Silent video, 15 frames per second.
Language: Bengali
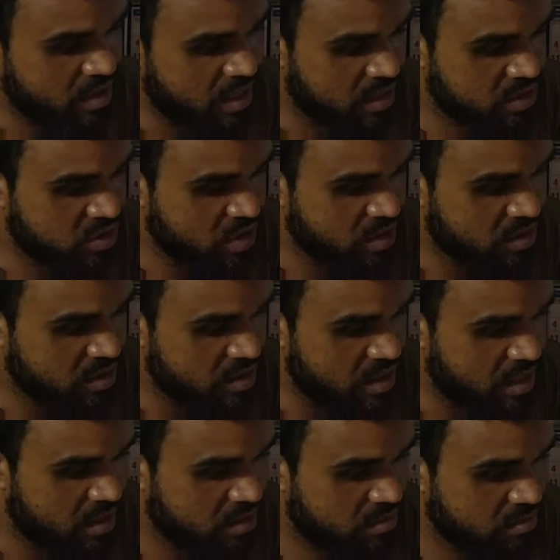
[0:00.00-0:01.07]
এর সাথে
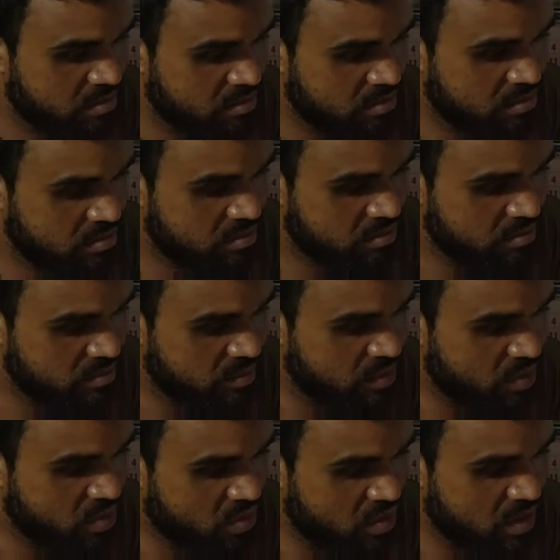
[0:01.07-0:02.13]
এর
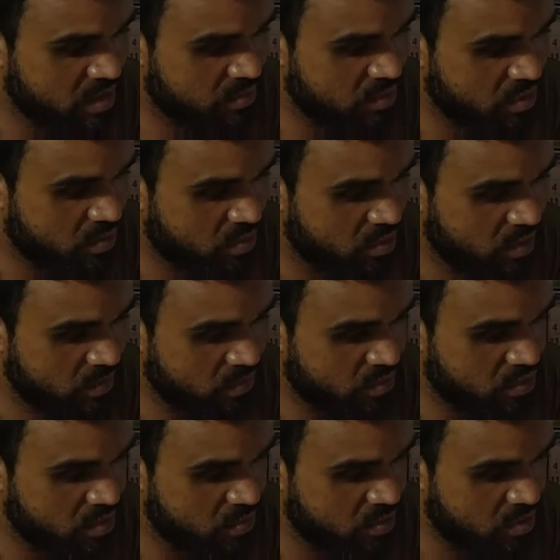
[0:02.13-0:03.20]
বিয়োগ করলে বিয়োগফল
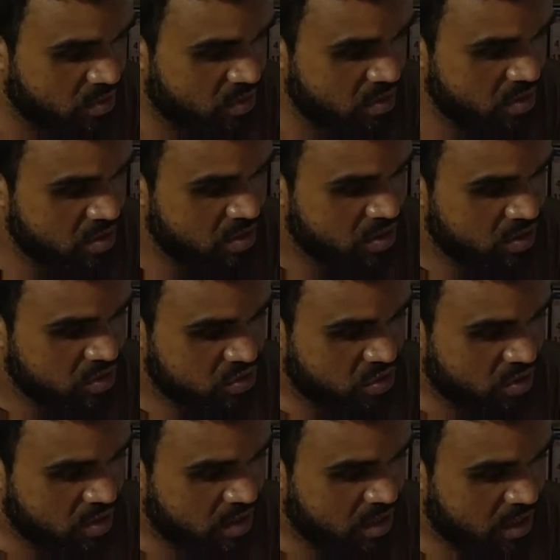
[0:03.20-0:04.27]
পূর্ণবর্গ
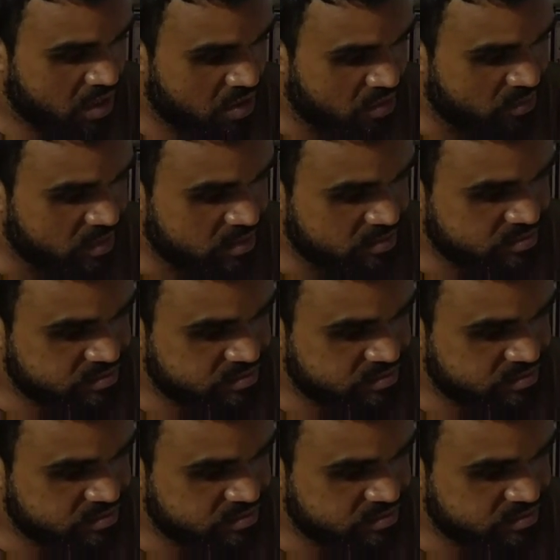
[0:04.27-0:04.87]
সংখ্যা হবে